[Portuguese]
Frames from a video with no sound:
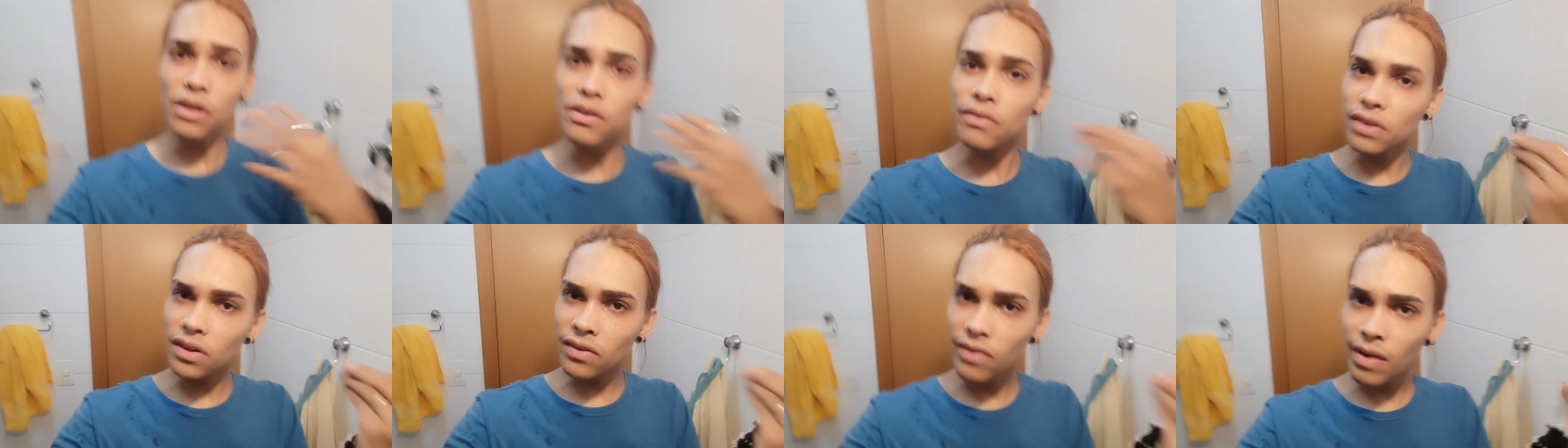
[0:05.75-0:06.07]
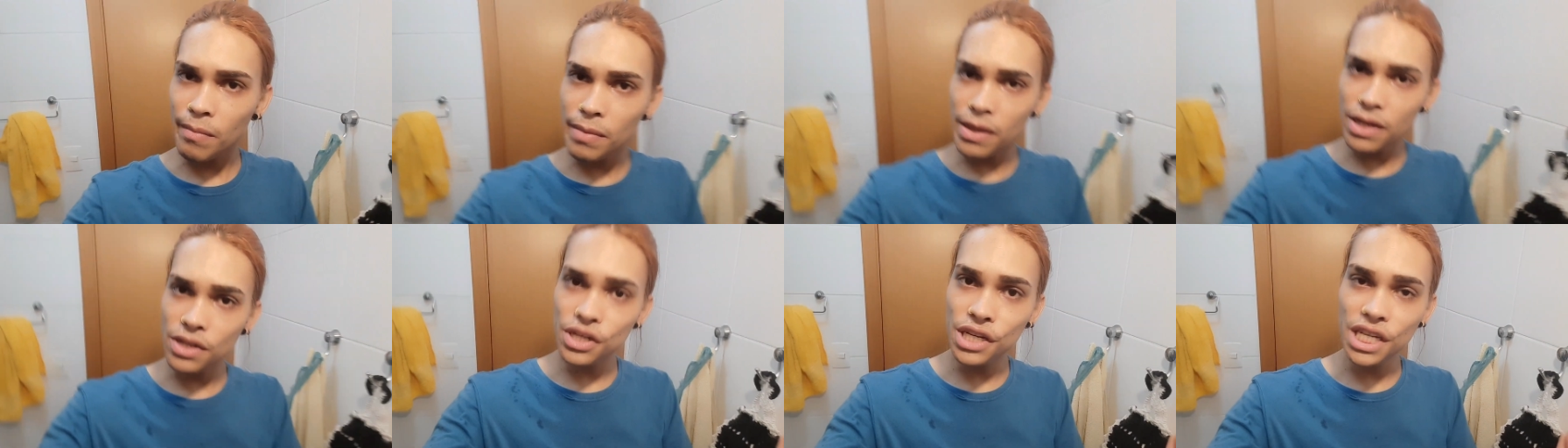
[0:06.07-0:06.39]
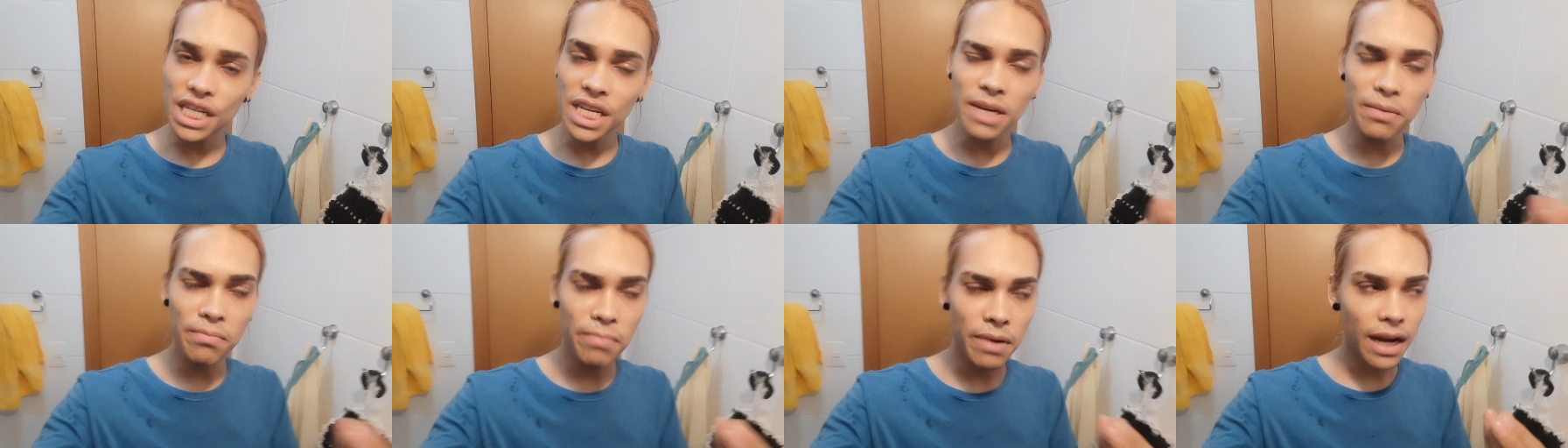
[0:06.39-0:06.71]
que eu vou levar minha
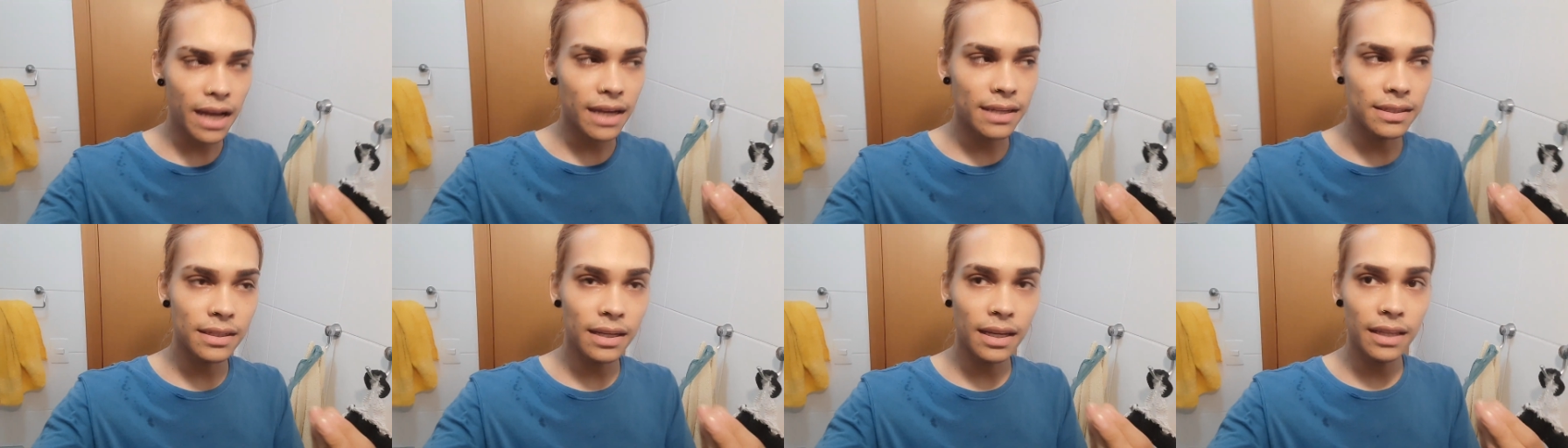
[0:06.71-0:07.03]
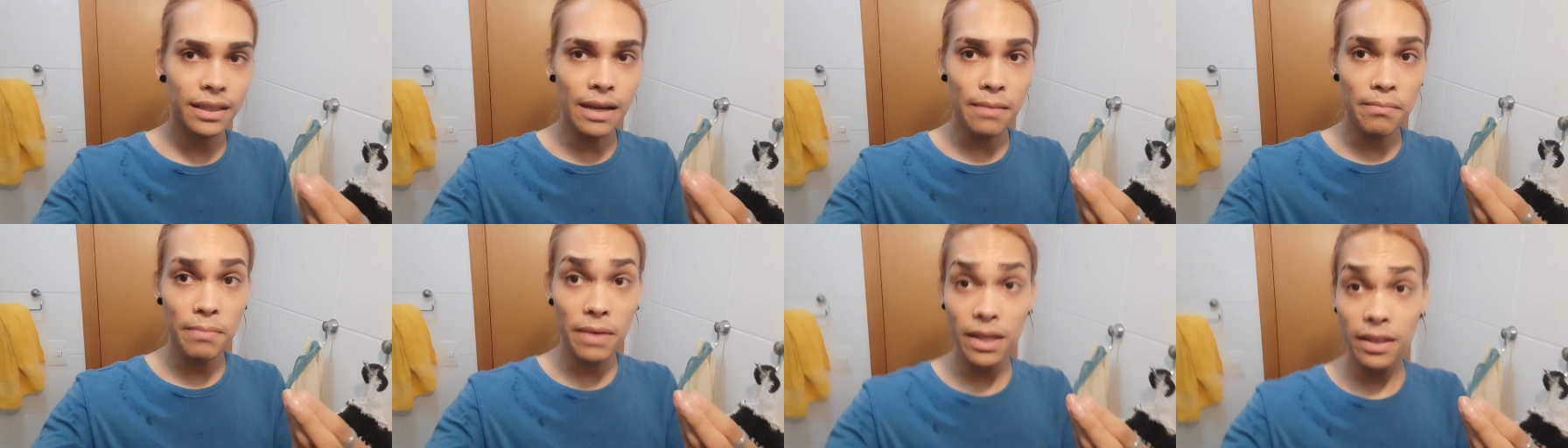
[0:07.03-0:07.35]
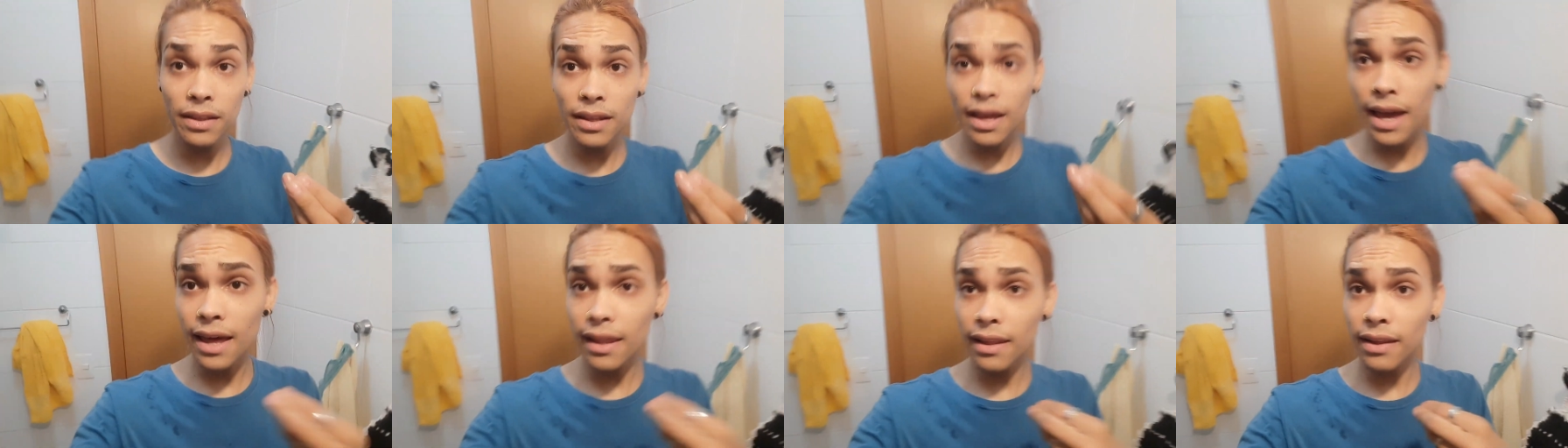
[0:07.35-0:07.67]
tia pra casa da
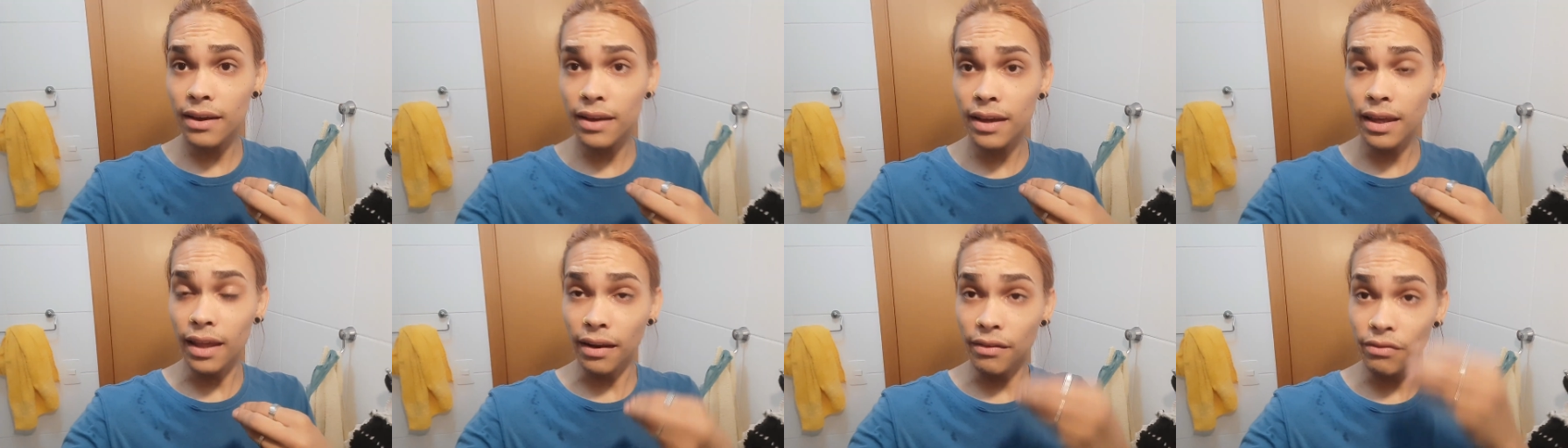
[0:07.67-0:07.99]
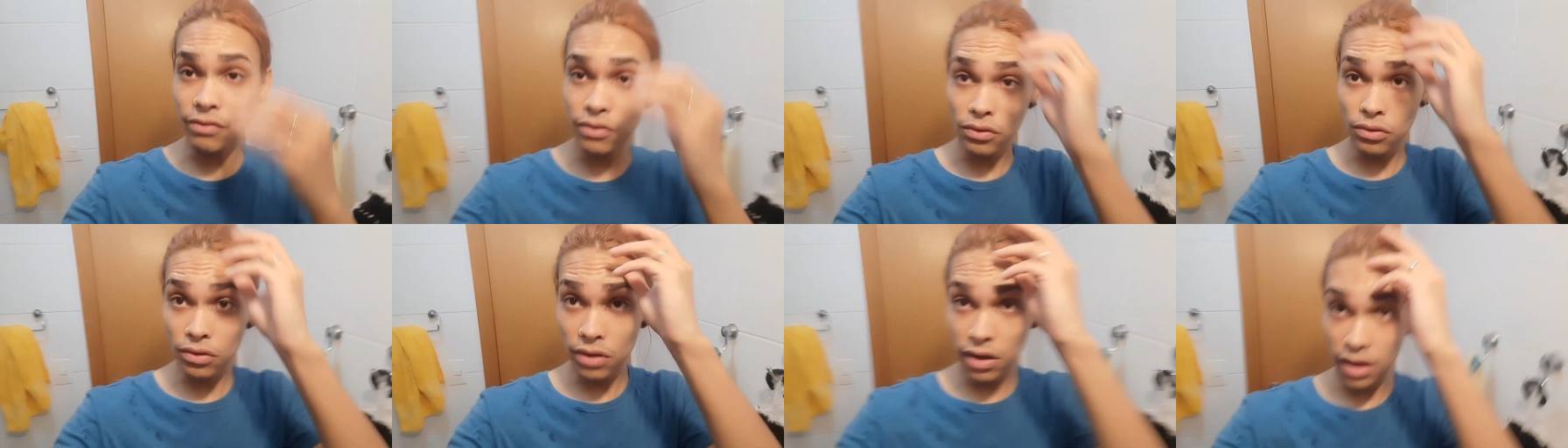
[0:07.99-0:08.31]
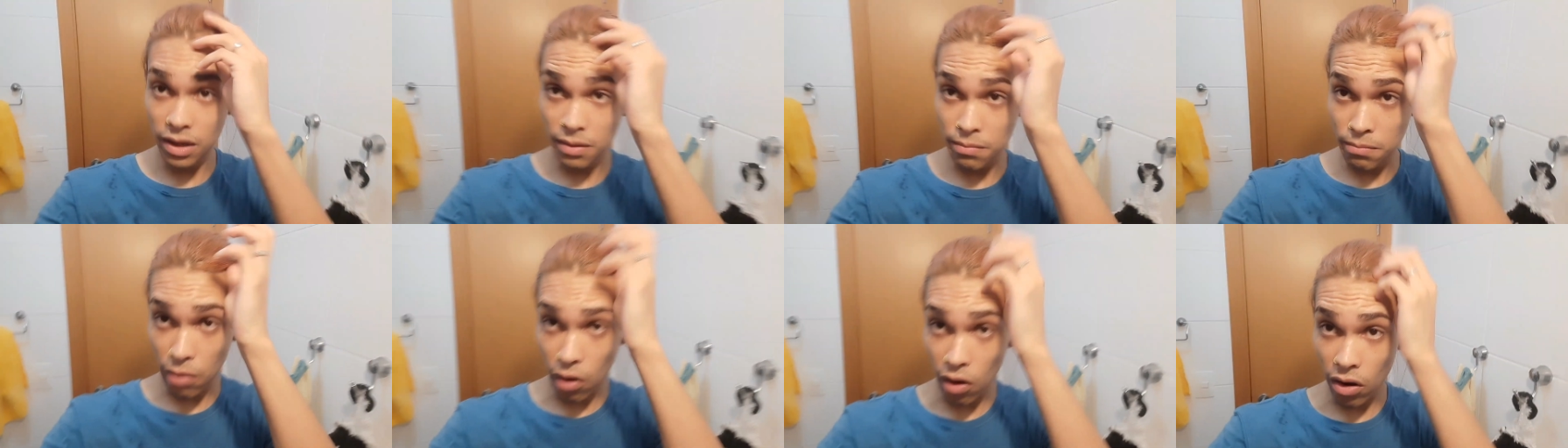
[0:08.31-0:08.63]
mãe dela, que ela falou
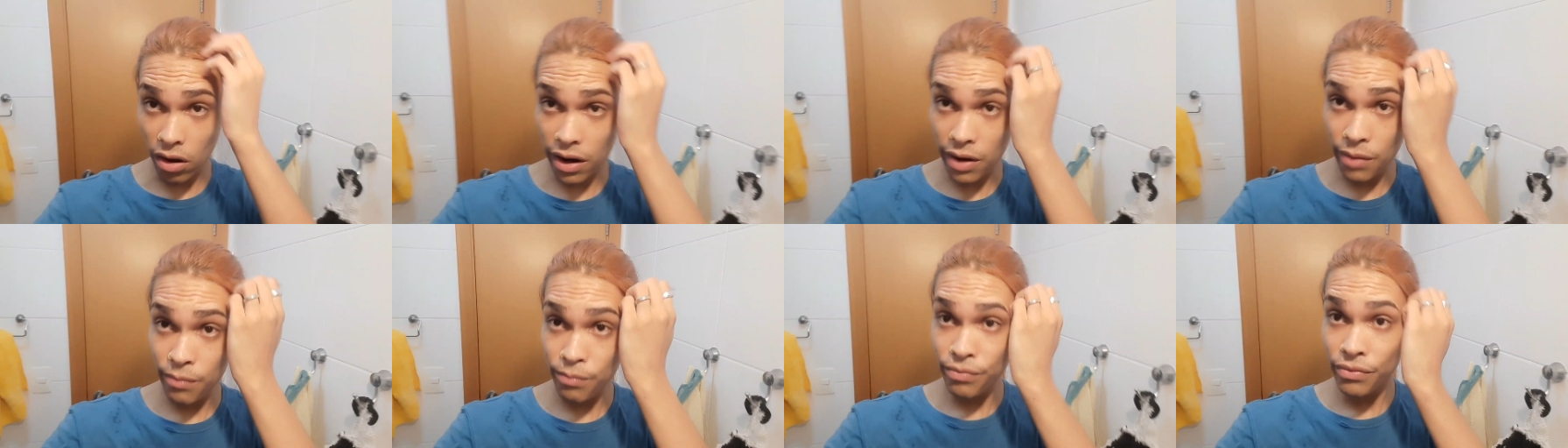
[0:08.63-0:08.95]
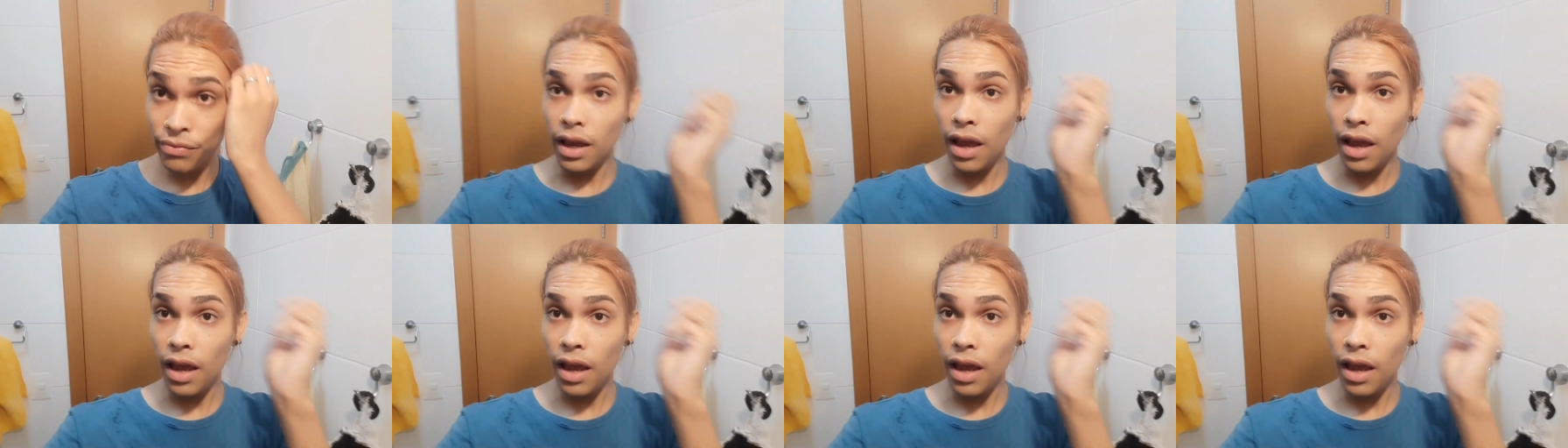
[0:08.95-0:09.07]
que ia embora.